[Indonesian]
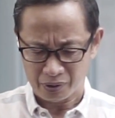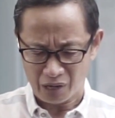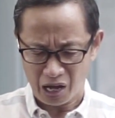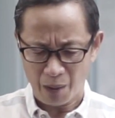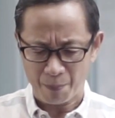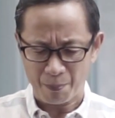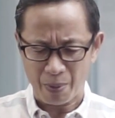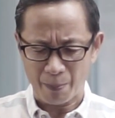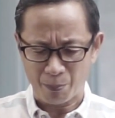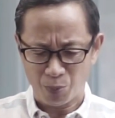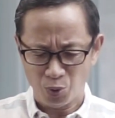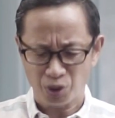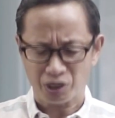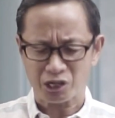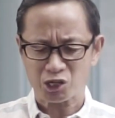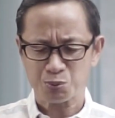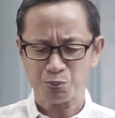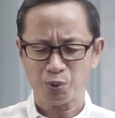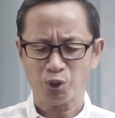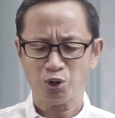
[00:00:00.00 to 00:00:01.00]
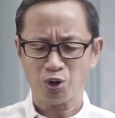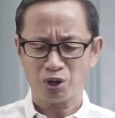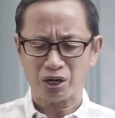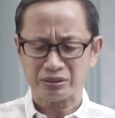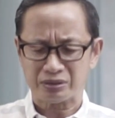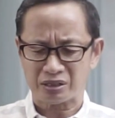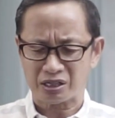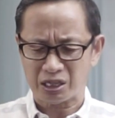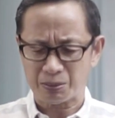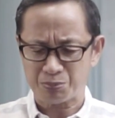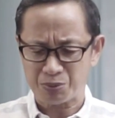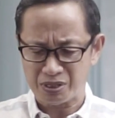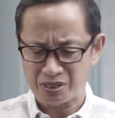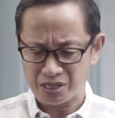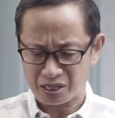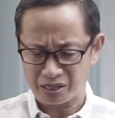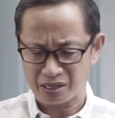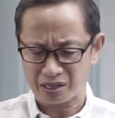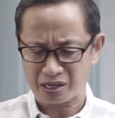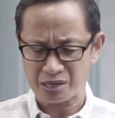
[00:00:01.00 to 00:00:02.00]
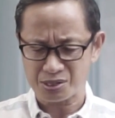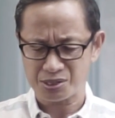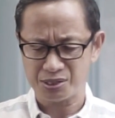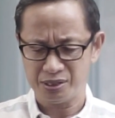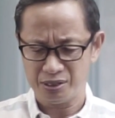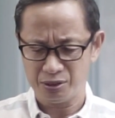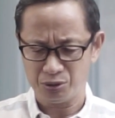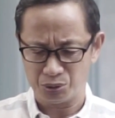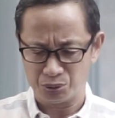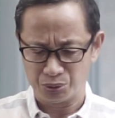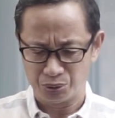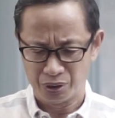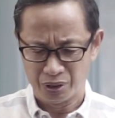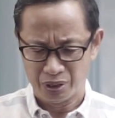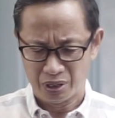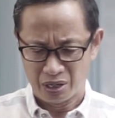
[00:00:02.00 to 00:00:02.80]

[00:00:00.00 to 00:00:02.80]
apapun respon orang terhadap tindakan kasih itu,